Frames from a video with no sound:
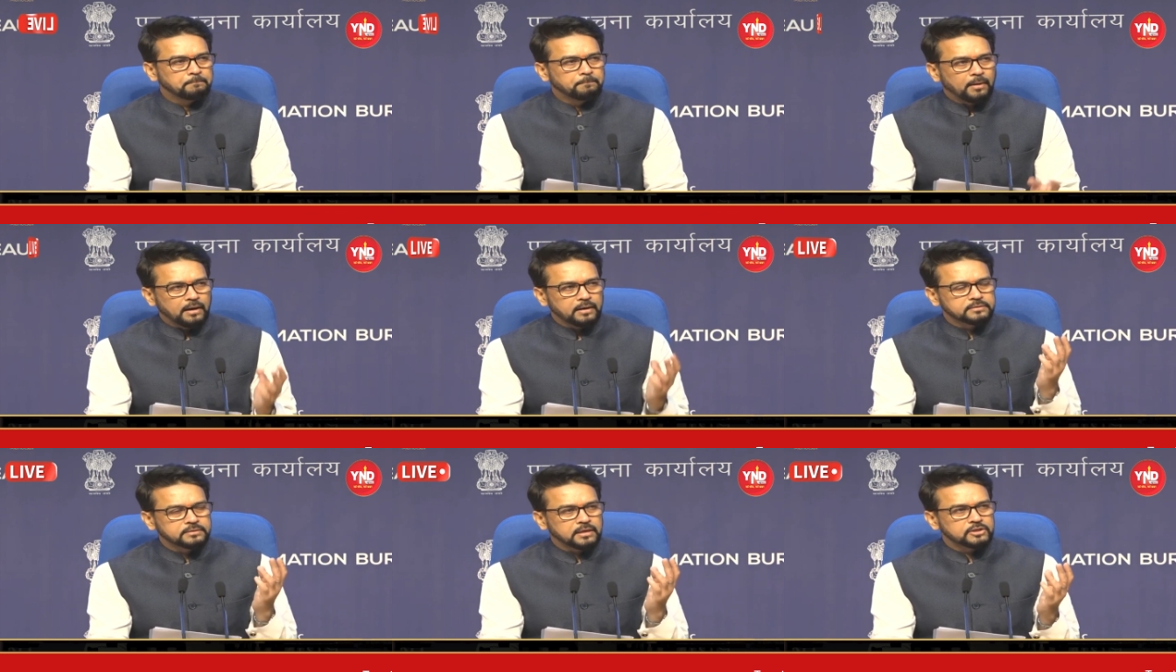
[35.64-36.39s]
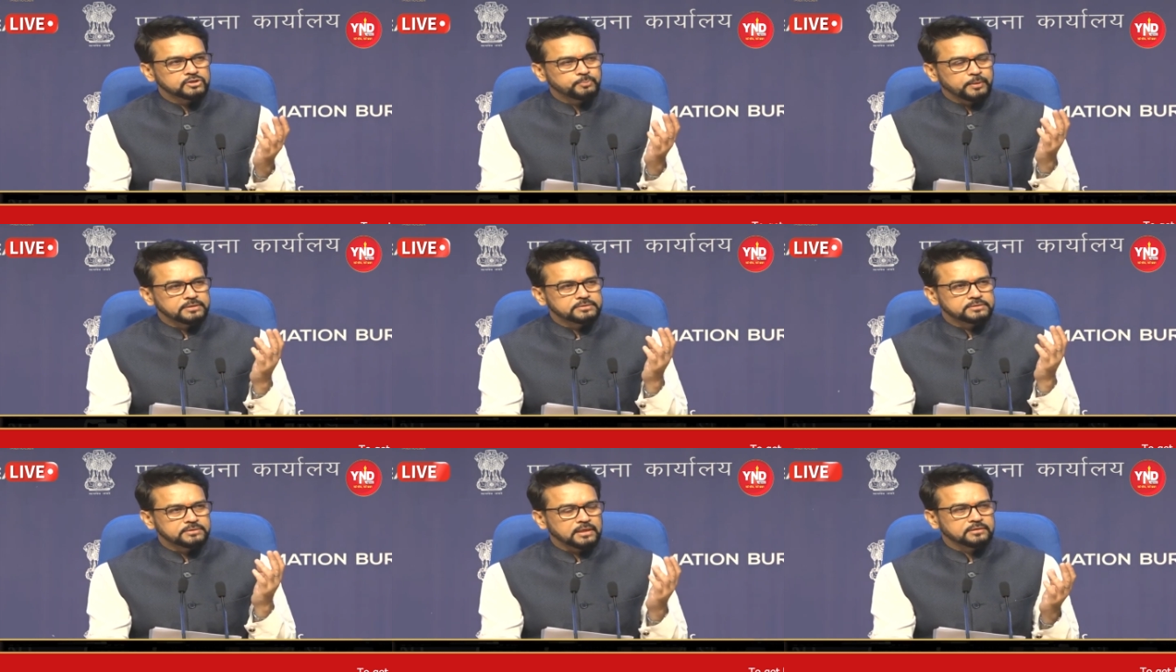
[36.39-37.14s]
भारत का स्पेस
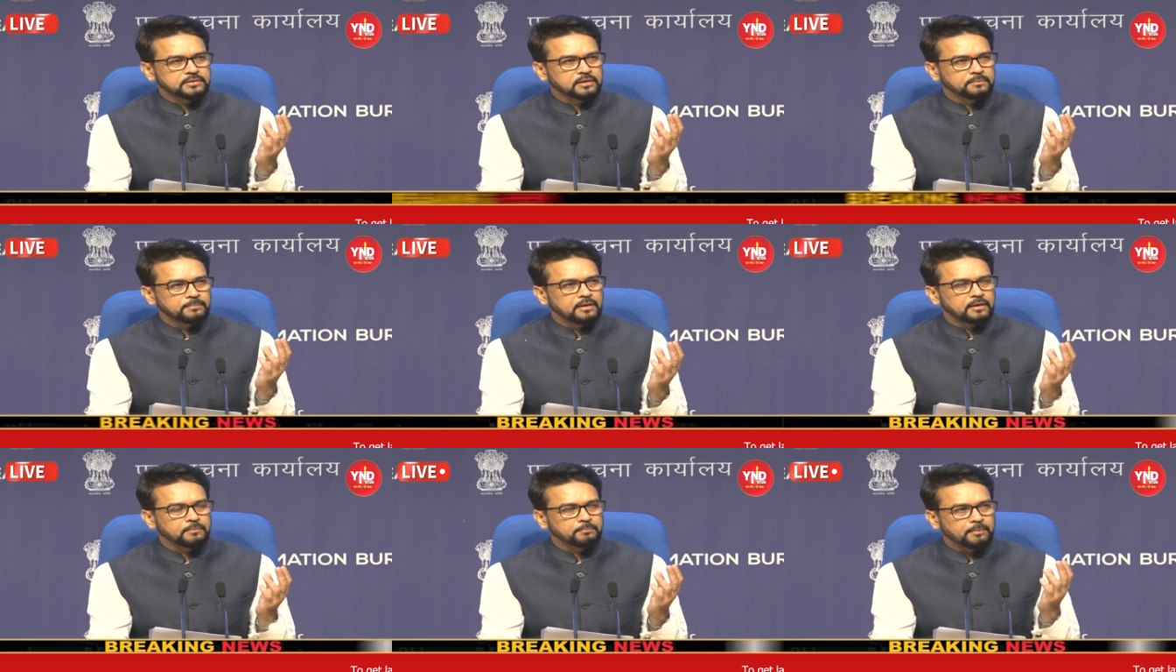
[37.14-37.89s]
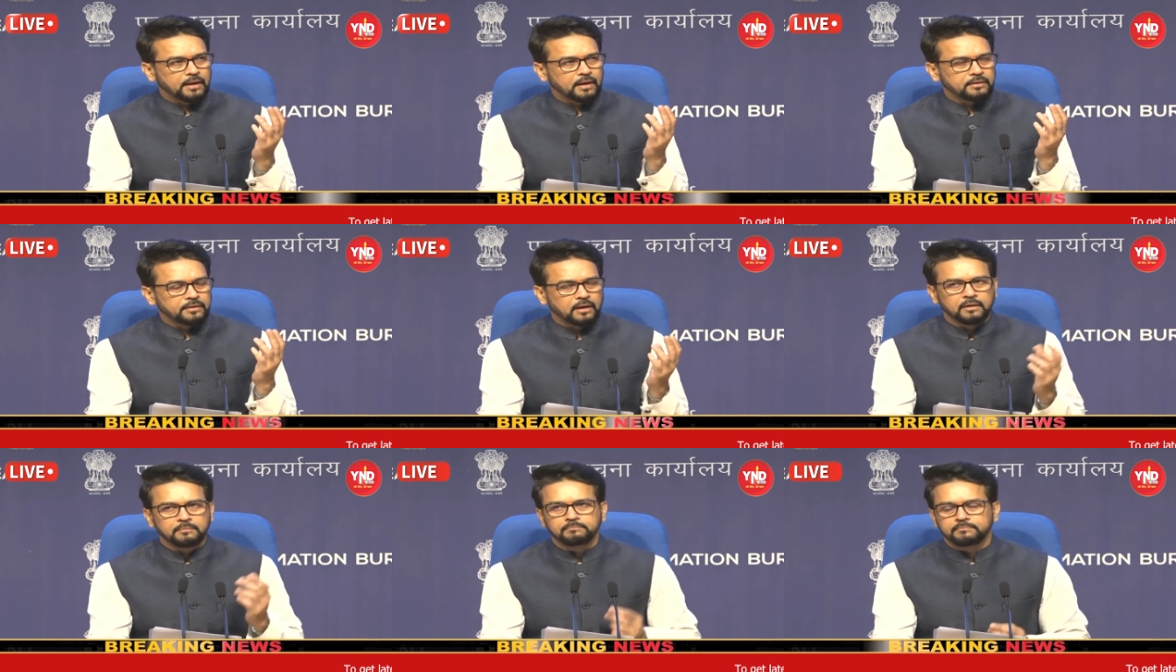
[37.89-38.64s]
सेक्टर में एक बड़ा
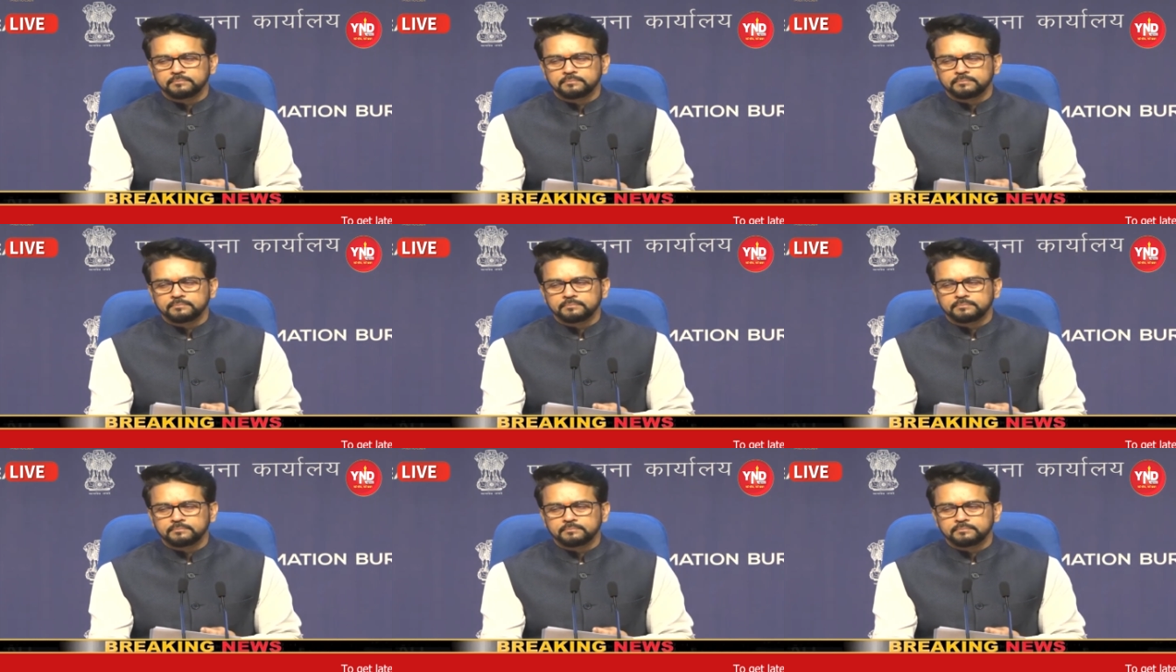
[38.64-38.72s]
नाम